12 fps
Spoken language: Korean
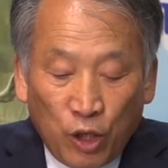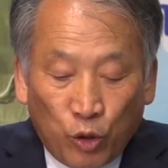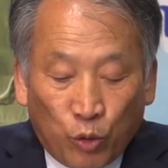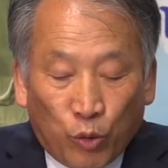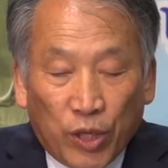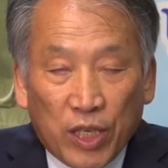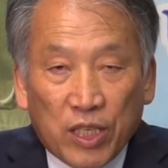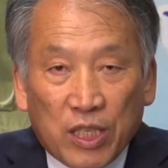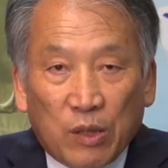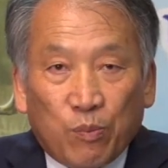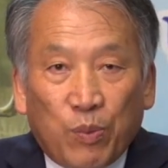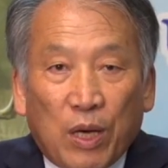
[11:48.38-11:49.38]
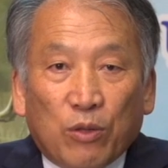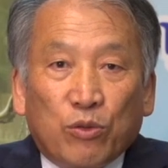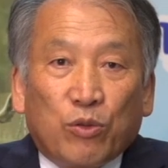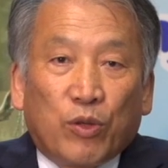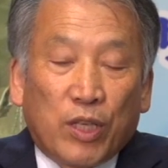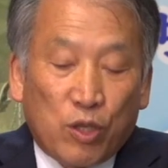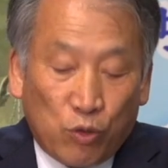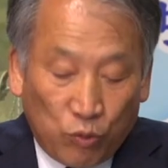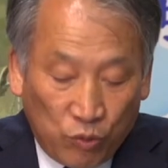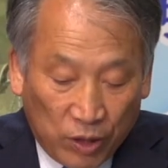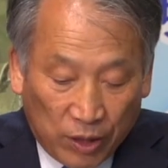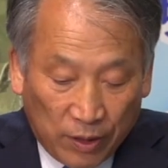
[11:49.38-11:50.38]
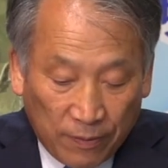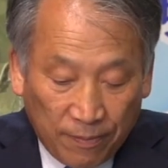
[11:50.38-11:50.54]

노예 재판국원의 수는